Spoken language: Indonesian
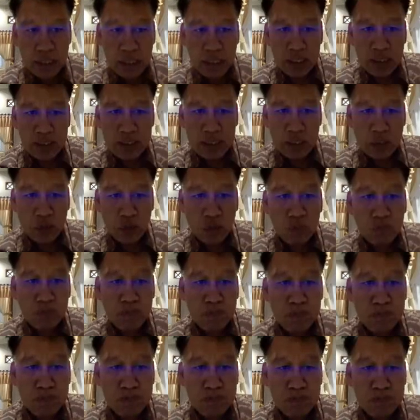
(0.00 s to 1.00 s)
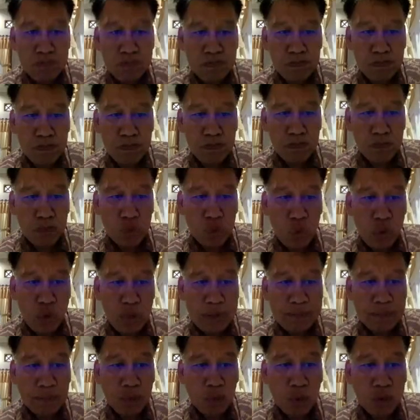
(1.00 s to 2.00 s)
Satu,
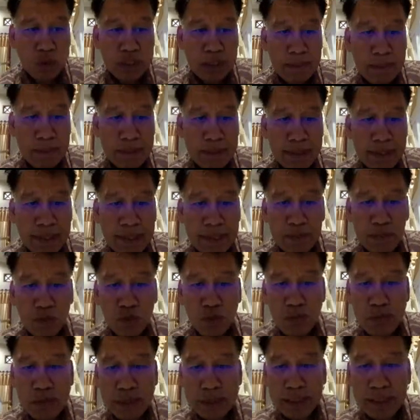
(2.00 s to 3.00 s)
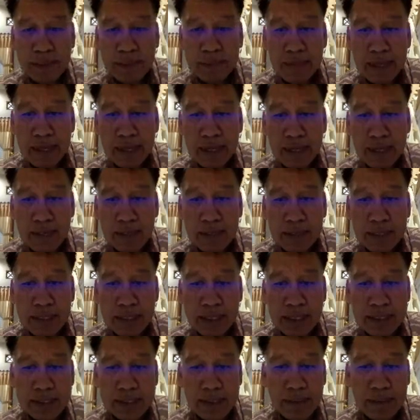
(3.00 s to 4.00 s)
20 sampai 30 batang per hari
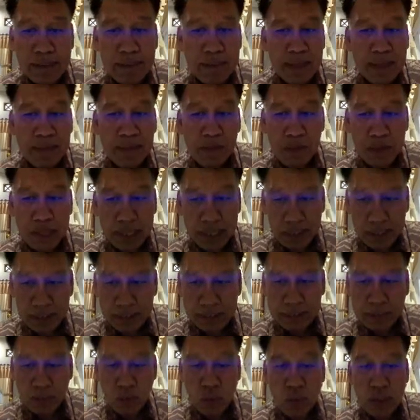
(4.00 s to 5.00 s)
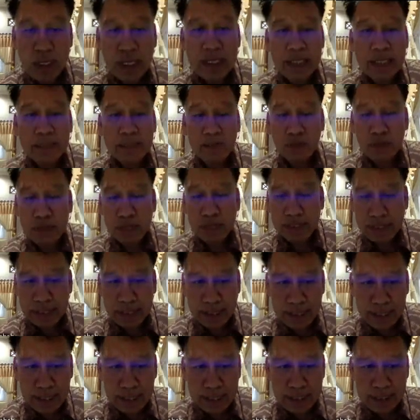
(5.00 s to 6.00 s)
meningkat sampai 50 kali kemungkinan
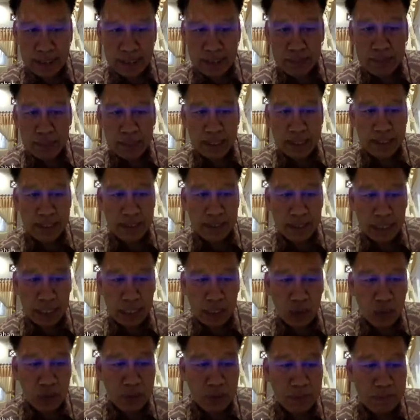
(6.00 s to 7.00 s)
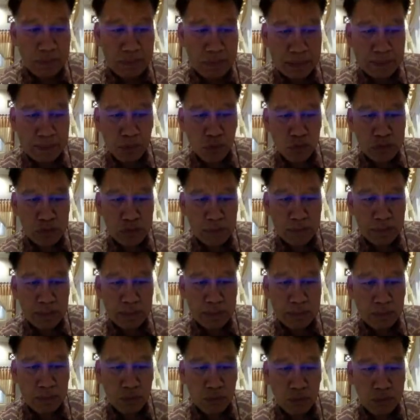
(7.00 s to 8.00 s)
terkenanya. Bahkan kalau 40 sampai
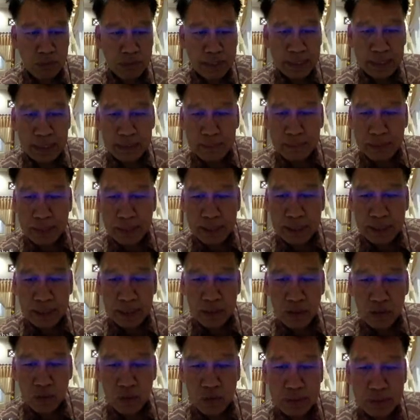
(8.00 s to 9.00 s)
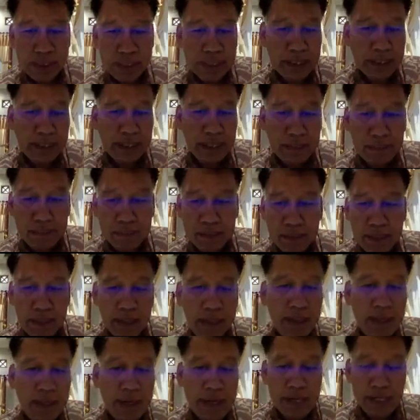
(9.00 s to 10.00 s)
50 batang per hari itu meningkat hampir
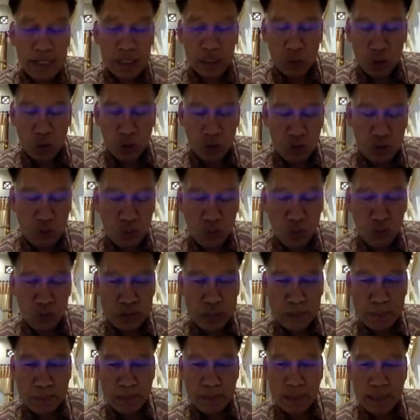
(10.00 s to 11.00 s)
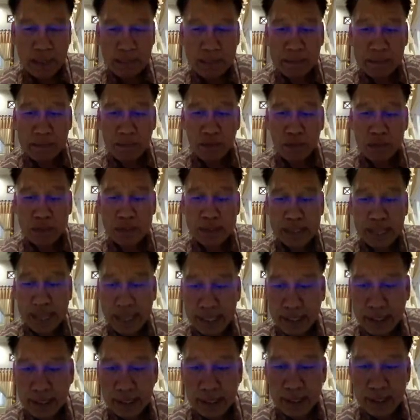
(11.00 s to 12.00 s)
70 sampai 80 persen
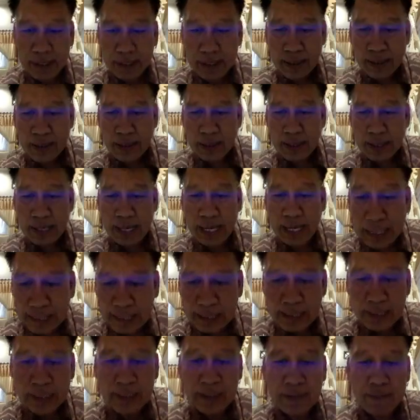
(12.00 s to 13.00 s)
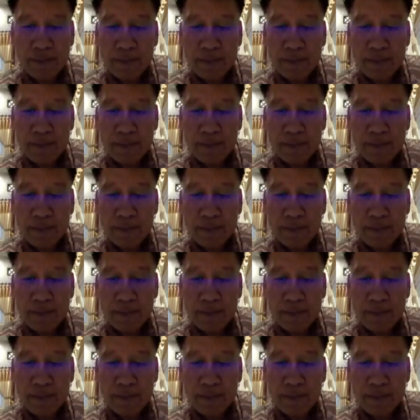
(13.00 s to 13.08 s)
kali